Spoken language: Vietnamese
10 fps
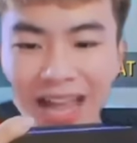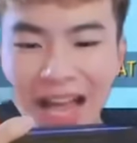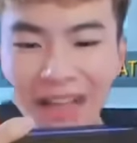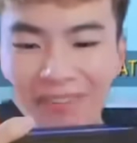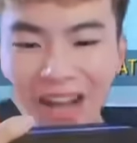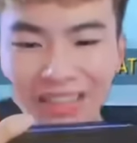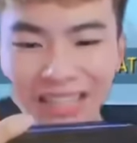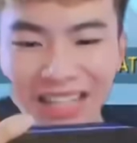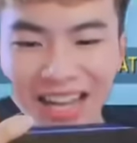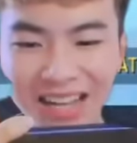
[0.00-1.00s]
ta, vâng,
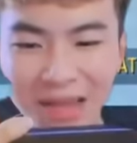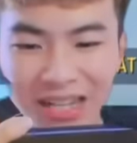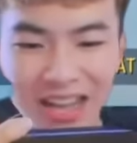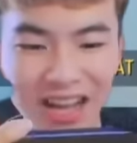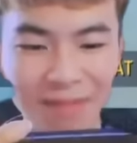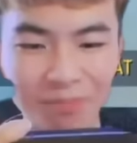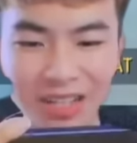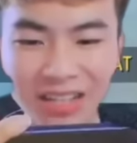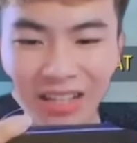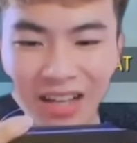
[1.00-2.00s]
thanh niên này bật
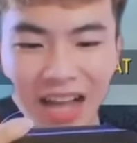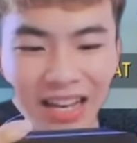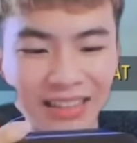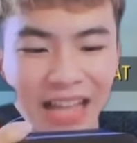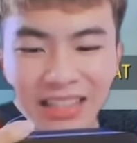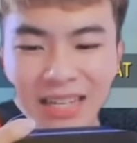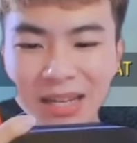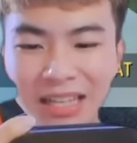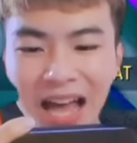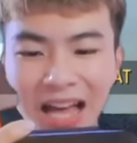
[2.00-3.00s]
ấy lên thả tim
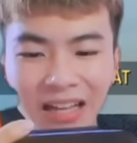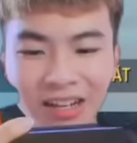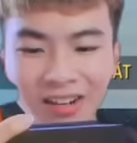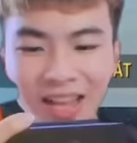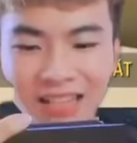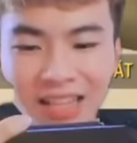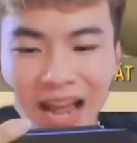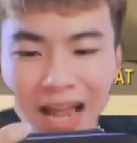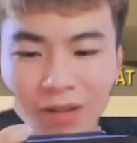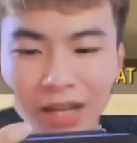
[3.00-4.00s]
mình nhá. Ok, rất
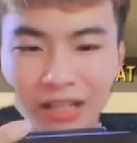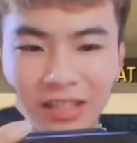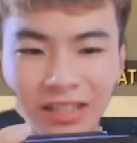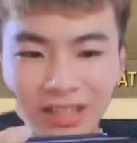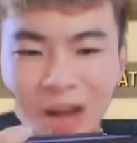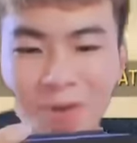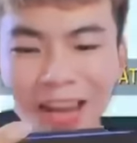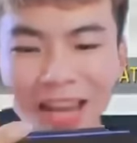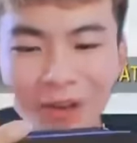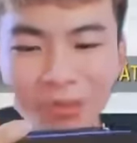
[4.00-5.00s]
là hay luôn. Rồi,
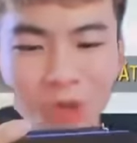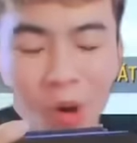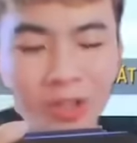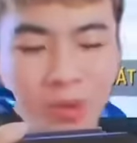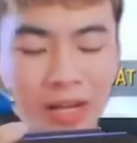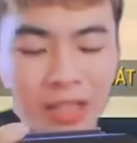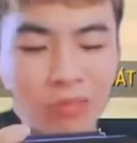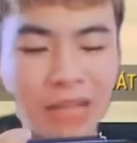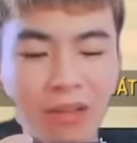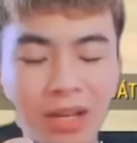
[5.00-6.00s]
bọn này cũng trốn luôn ở
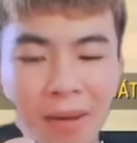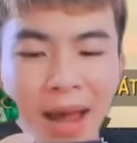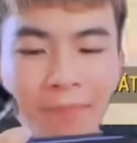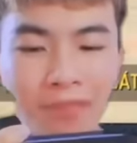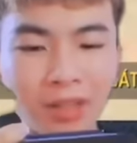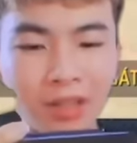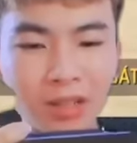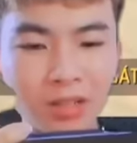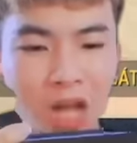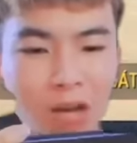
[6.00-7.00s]
trong này thôi anh em ạ.
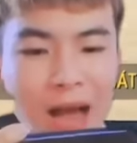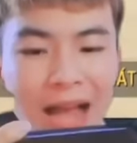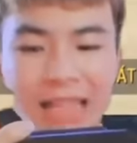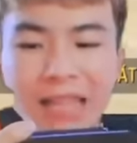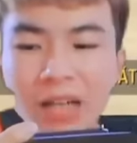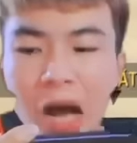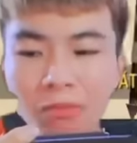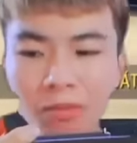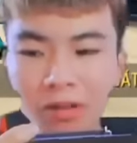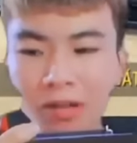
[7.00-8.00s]
Rồi, có ai chết nữa
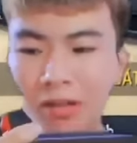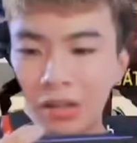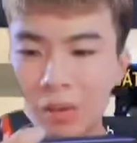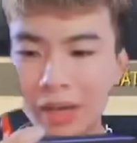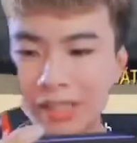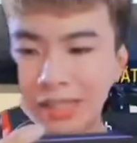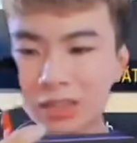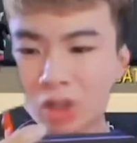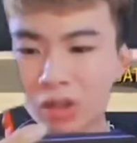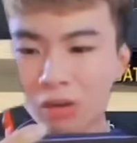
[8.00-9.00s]
không?
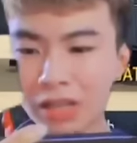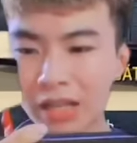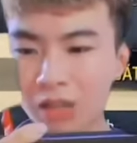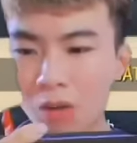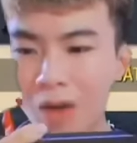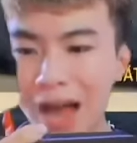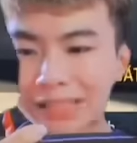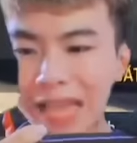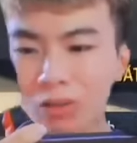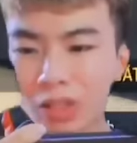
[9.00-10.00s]
Cái Z zone đầu tiên không có ai
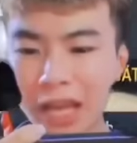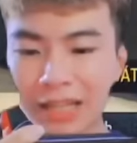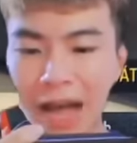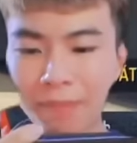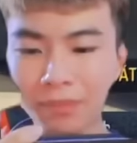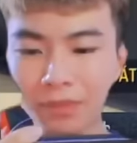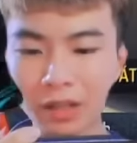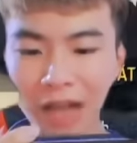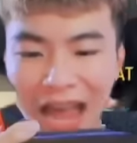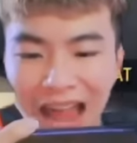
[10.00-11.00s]
chết nữa kìa anh em.
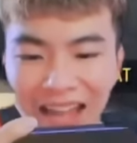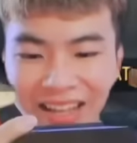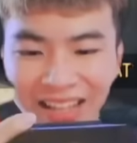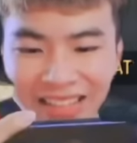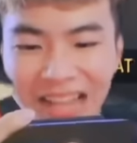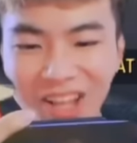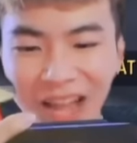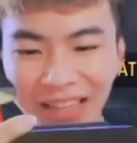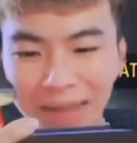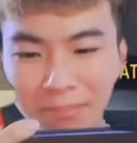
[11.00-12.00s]
À đây, chết
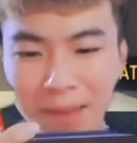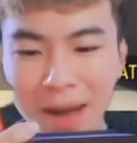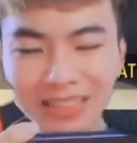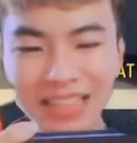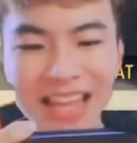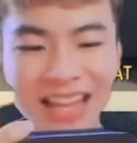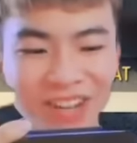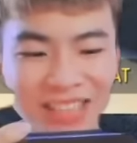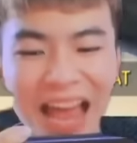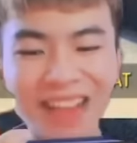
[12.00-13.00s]
rồi, thằng bờ xinh nhất
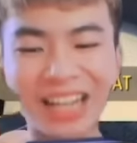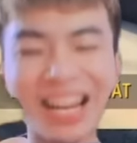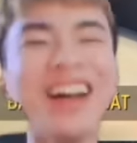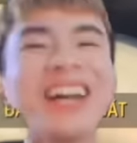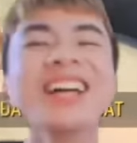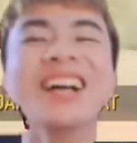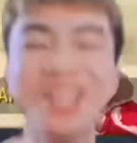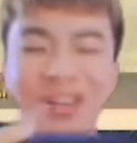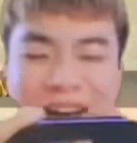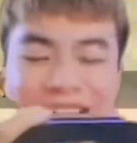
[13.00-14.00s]
vừa chết rồi anh em ơi.
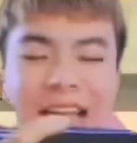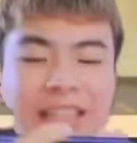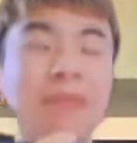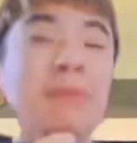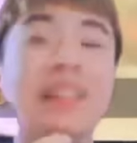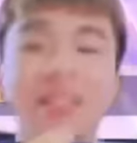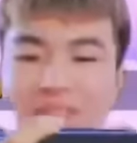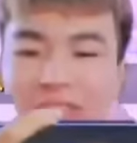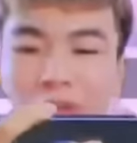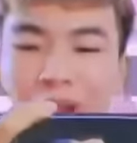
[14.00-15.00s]
Nó vừa thả tim
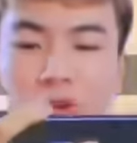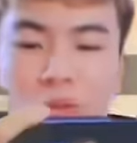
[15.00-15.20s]
mình nó lụm